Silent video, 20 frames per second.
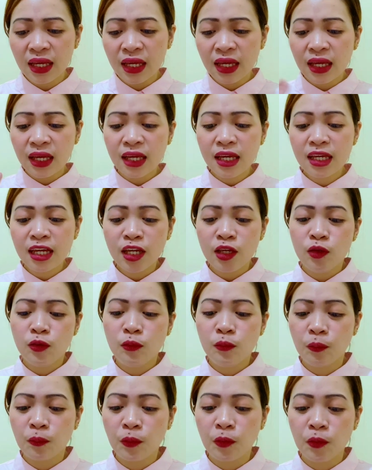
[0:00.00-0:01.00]
E
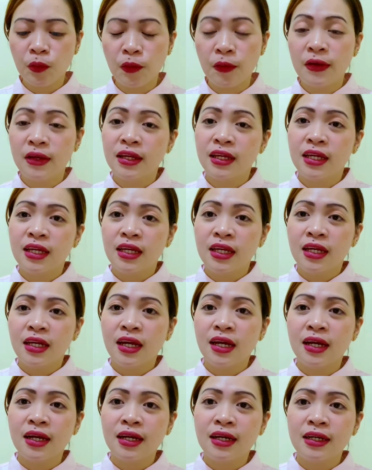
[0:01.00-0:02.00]
ngayon po,
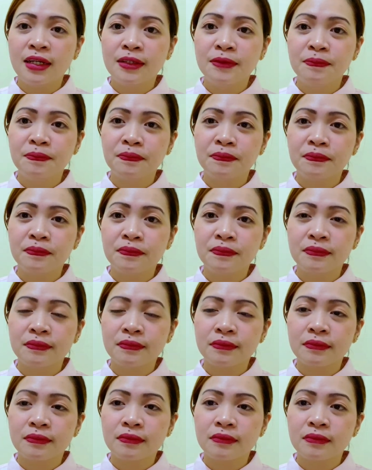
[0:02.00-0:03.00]
uh,
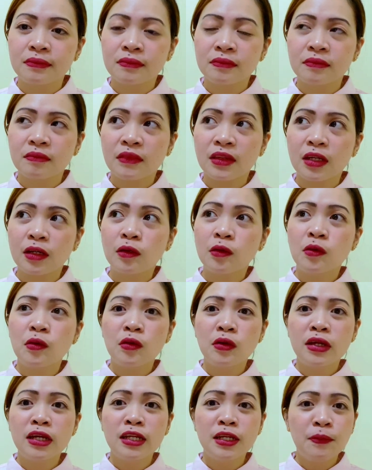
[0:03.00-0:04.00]
kung
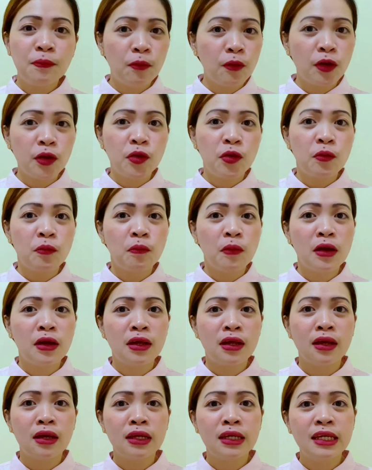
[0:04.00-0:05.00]
hindi po kayo
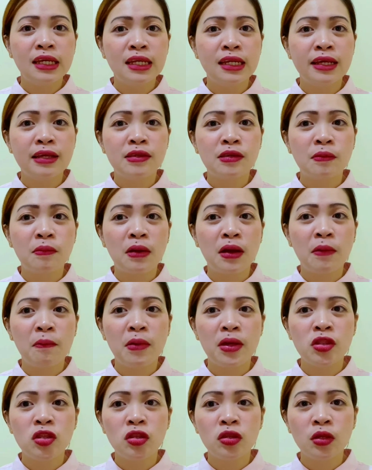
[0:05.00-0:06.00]
mahilig sa mga
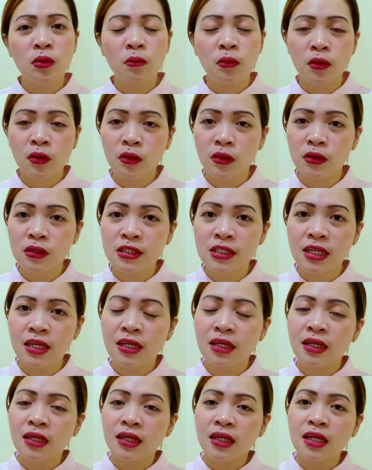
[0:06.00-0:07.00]
vegetables,
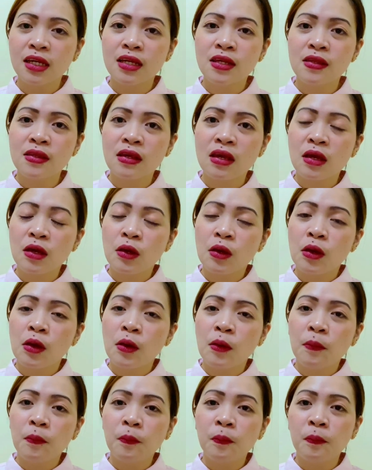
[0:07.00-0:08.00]
is
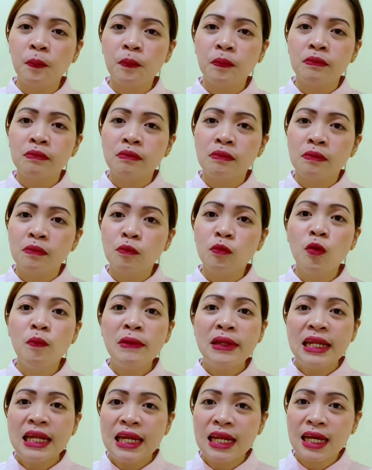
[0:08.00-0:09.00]

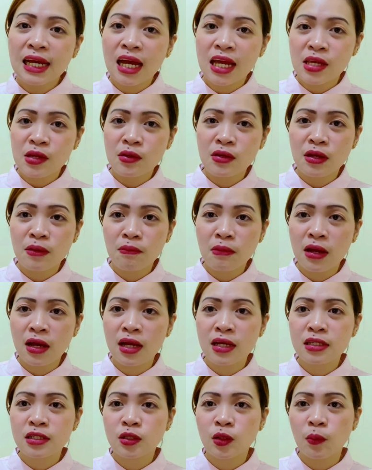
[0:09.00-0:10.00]
bumili lang kayo ng mga
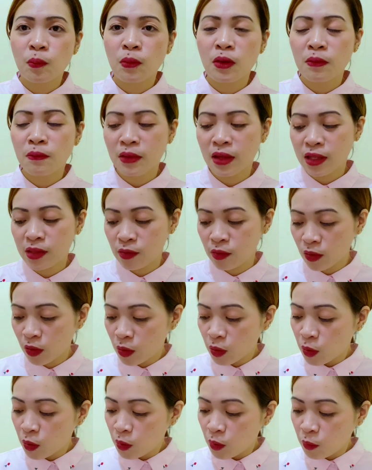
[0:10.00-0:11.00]
supplements
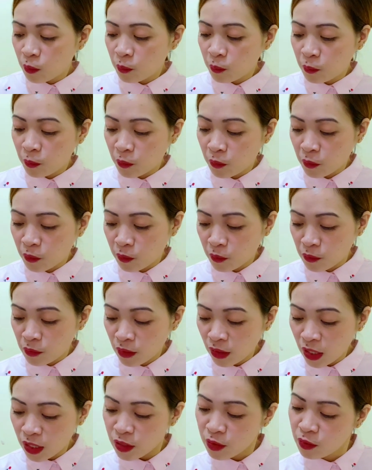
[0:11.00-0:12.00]
po sa
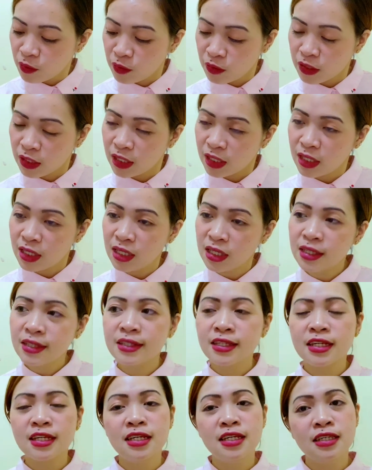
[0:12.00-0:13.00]
ngayon
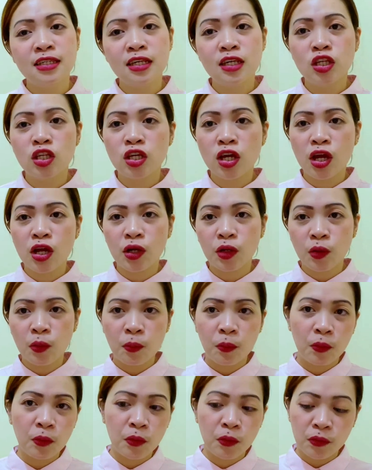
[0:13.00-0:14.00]
is easy share ko
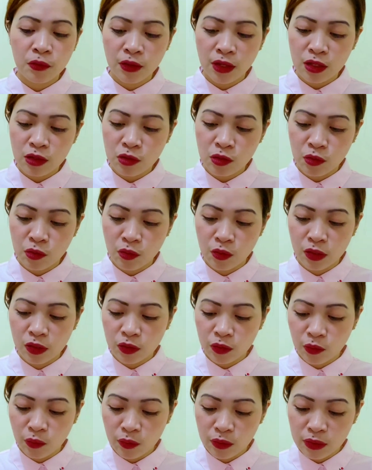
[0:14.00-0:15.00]
po sa inyo itong